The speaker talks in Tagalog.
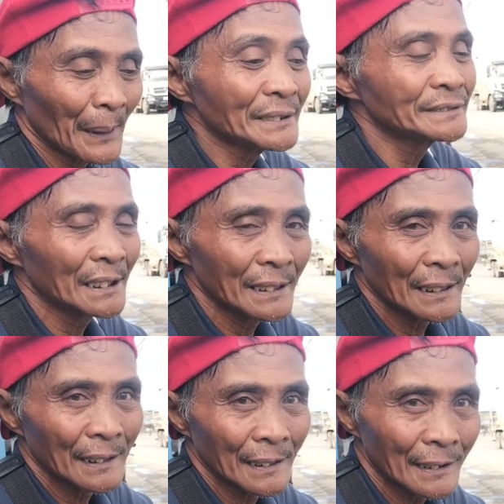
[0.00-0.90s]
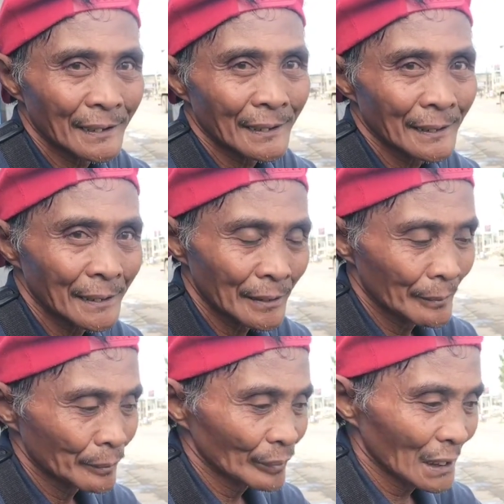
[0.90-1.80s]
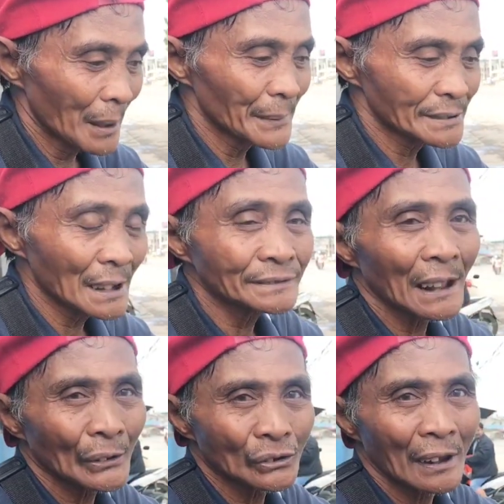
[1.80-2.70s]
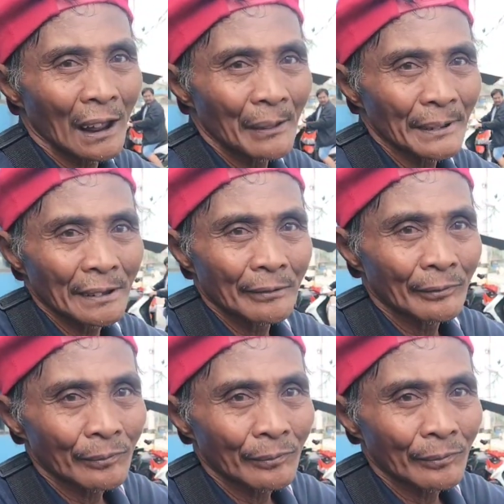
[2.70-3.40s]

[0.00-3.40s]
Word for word: Pantin. Kami tapos sa kami.